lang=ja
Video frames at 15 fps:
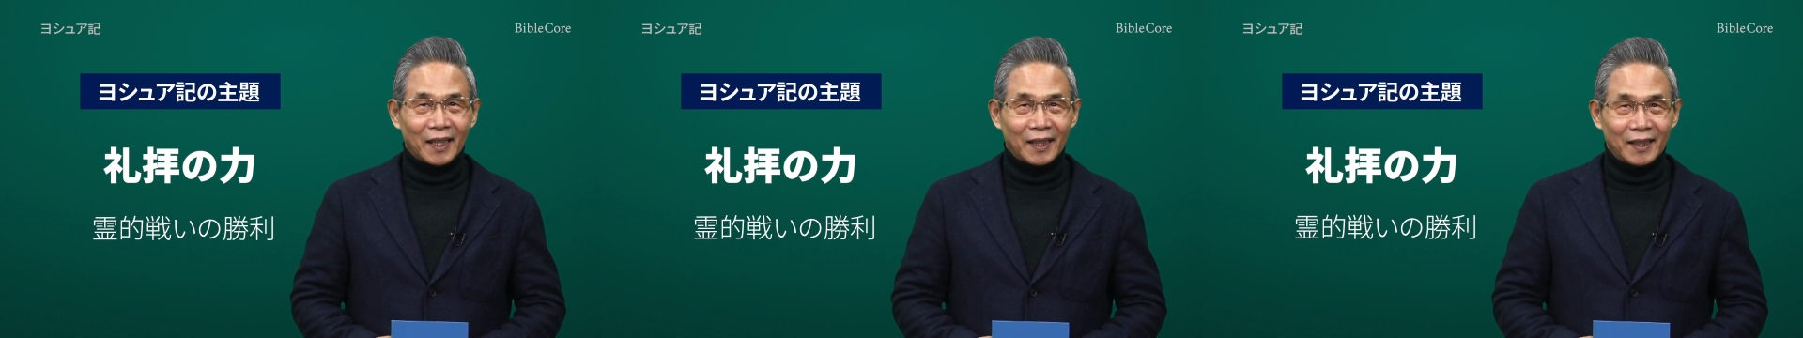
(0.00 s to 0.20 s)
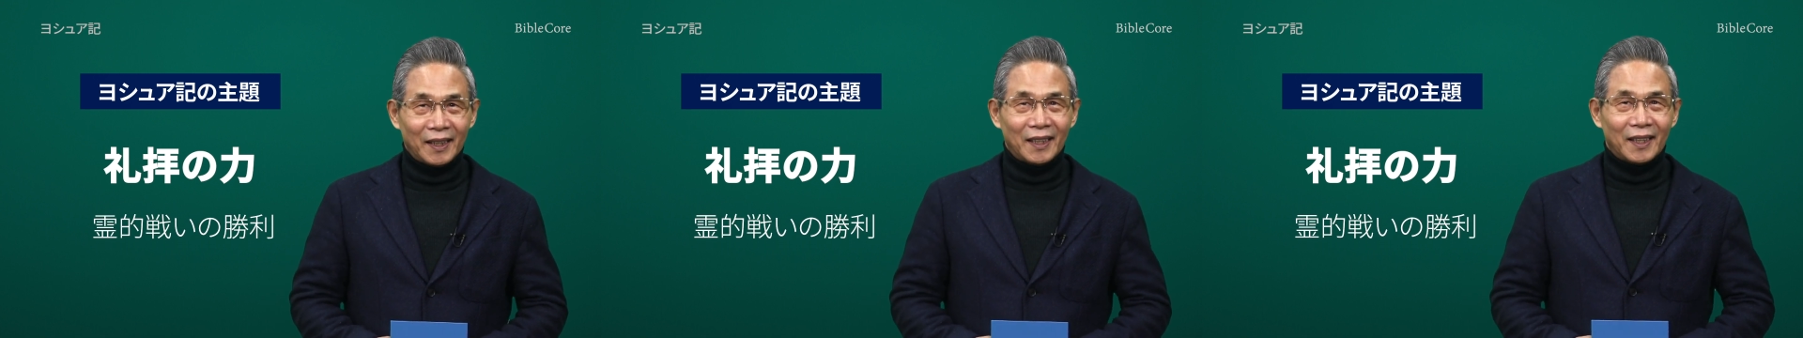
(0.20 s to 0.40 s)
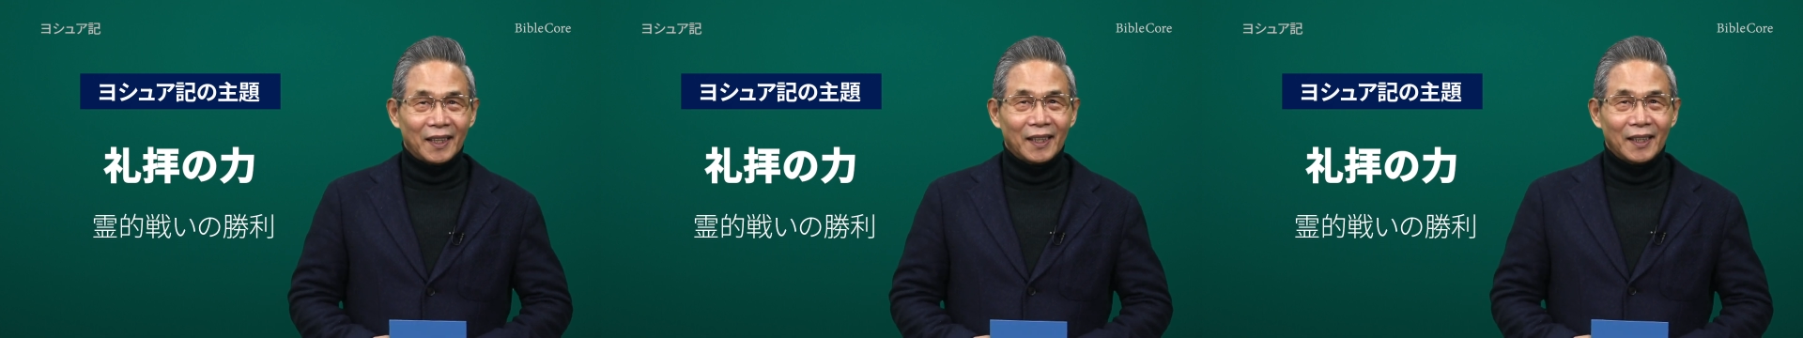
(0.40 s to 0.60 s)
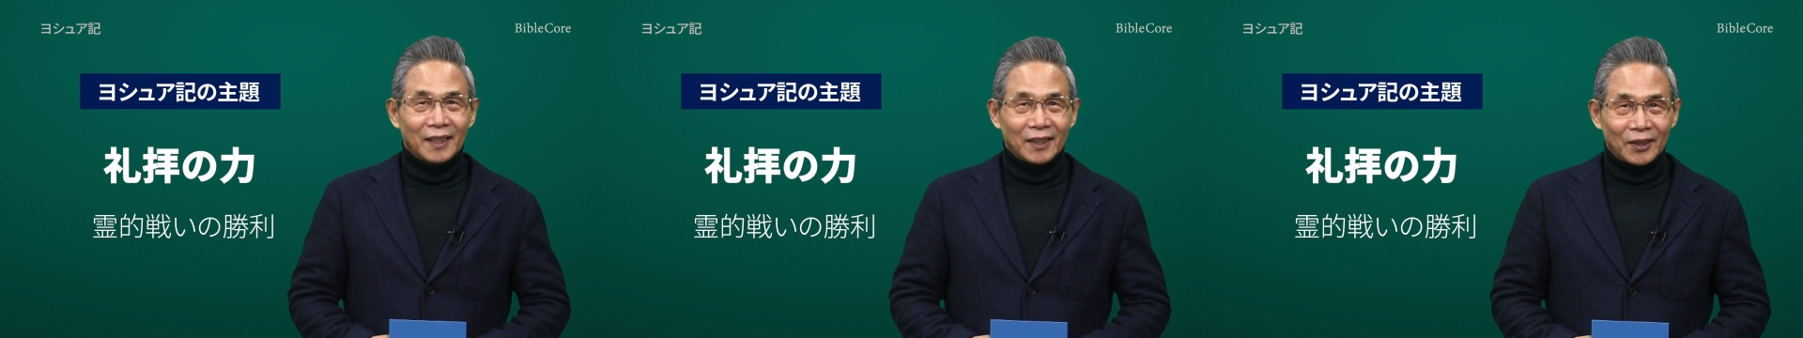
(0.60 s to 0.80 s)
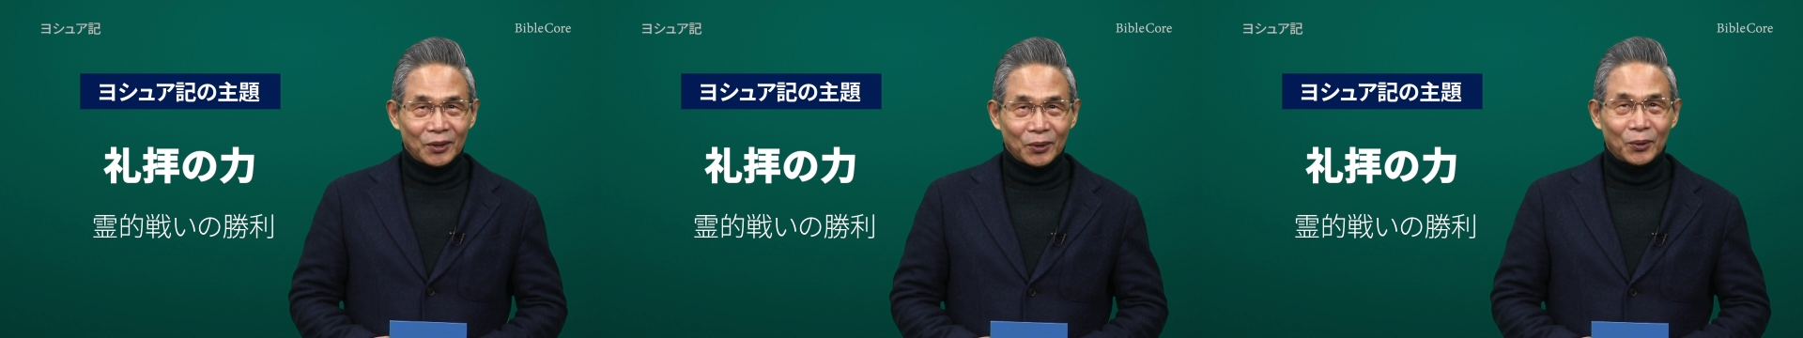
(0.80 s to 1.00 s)
いに
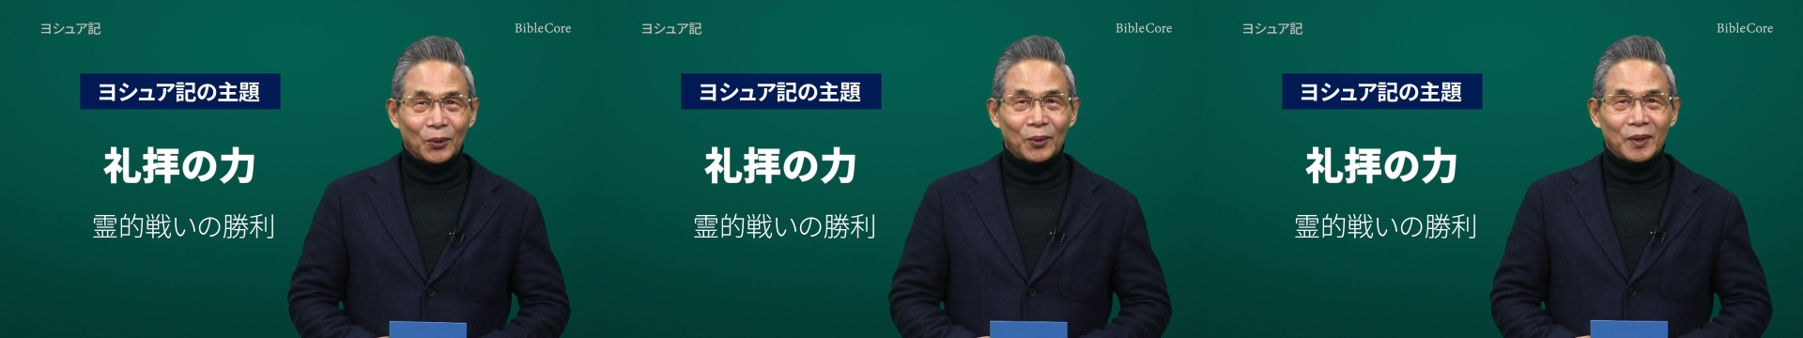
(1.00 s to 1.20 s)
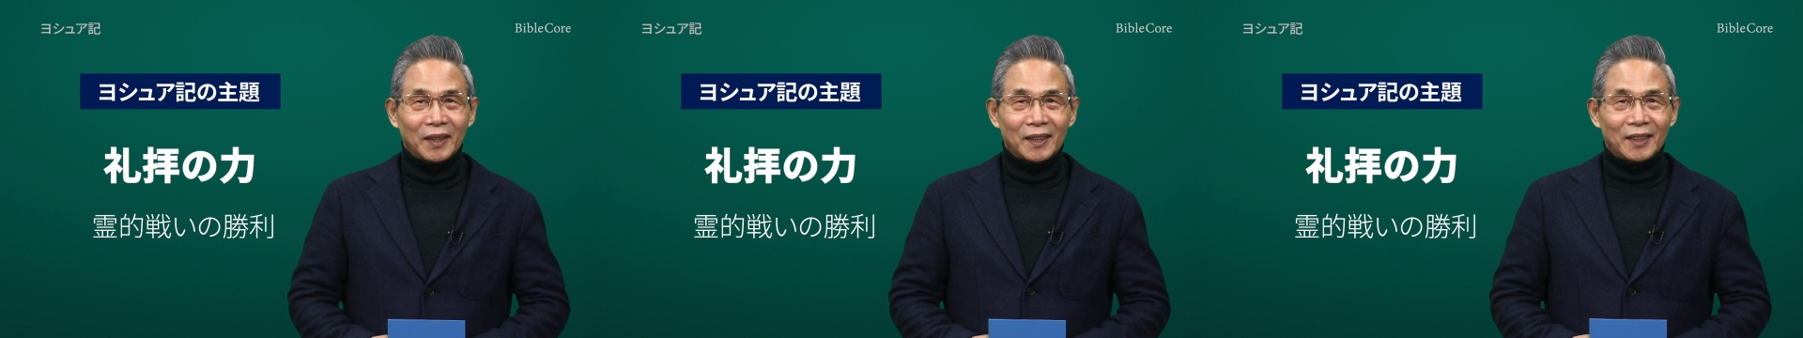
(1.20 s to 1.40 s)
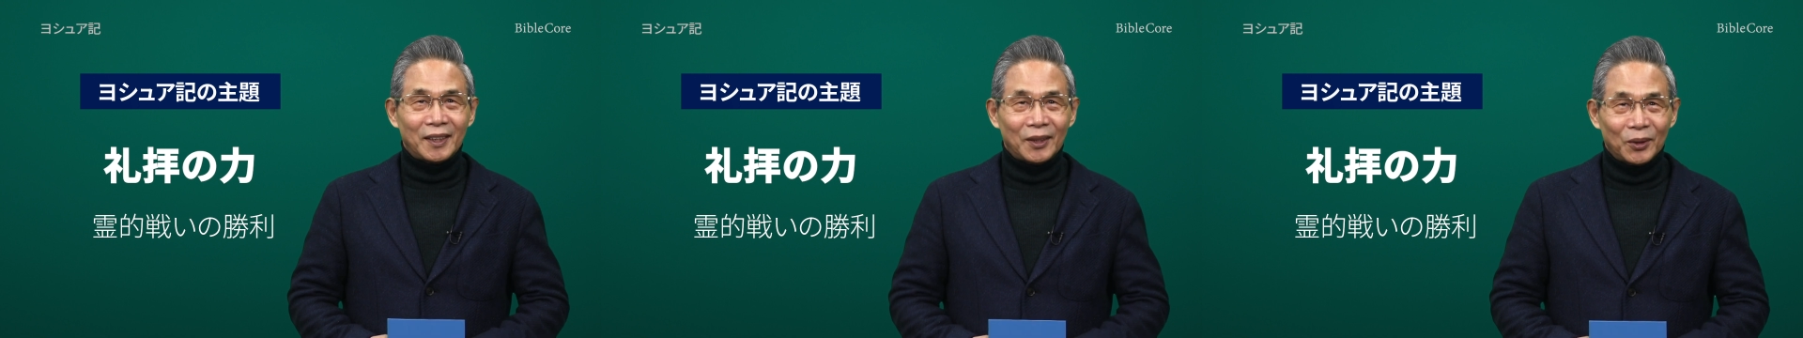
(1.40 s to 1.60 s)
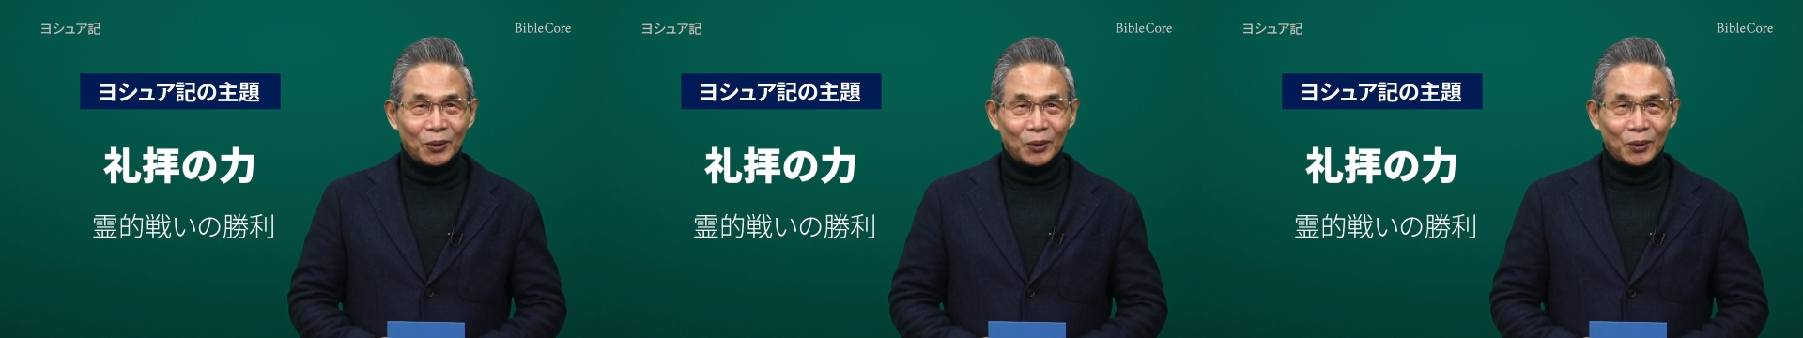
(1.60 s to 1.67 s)
勝利し